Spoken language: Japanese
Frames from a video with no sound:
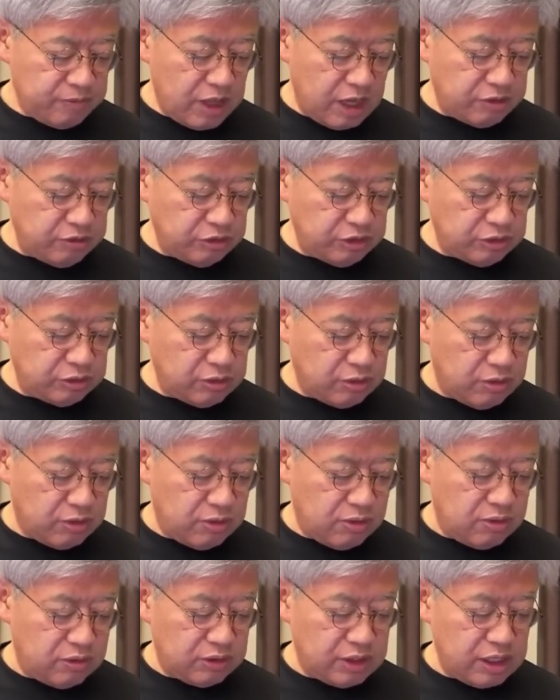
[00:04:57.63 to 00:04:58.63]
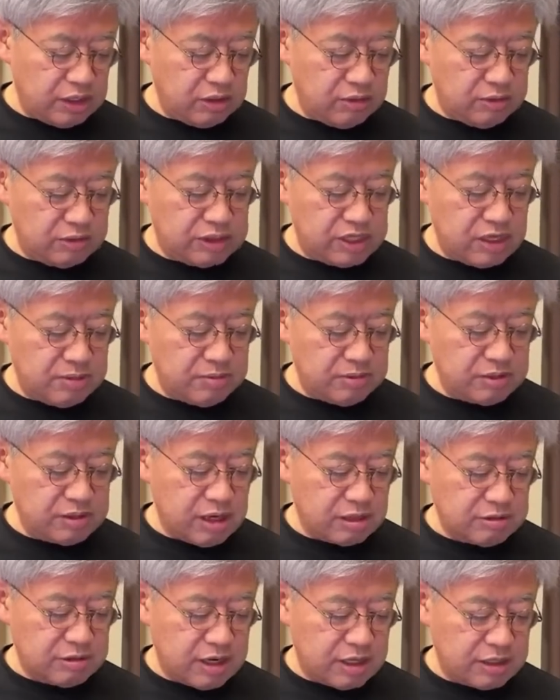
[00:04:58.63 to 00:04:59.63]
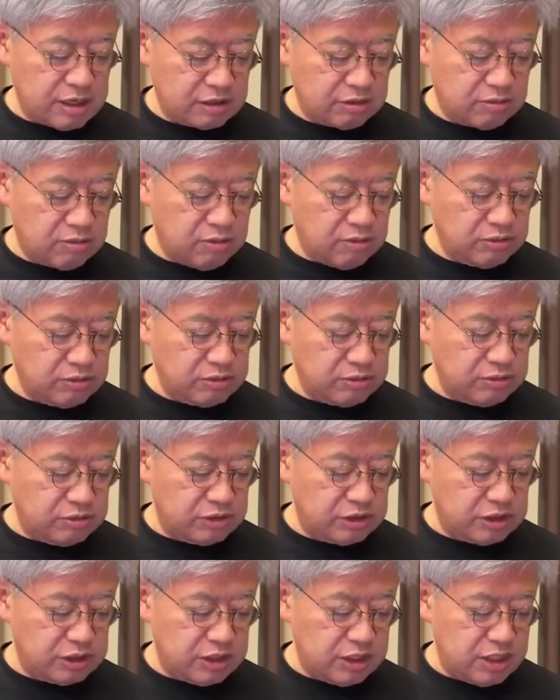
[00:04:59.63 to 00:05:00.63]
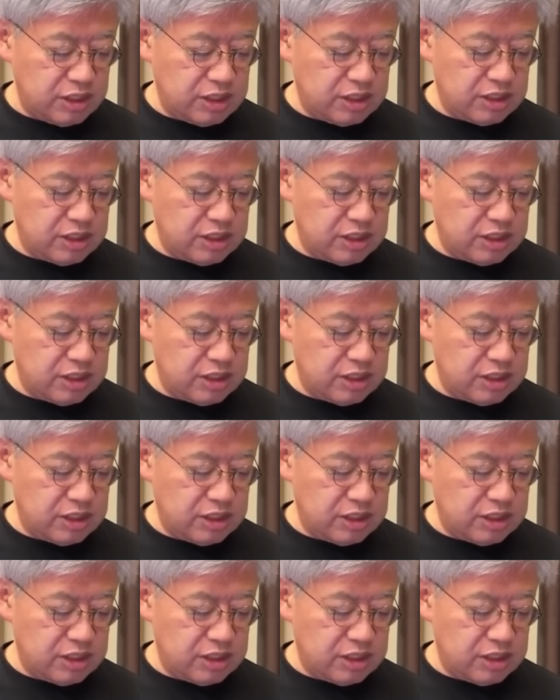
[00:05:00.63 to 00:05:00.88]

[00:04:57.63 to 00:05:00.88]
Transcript: 鳴人天皇は生物学ではなく交通史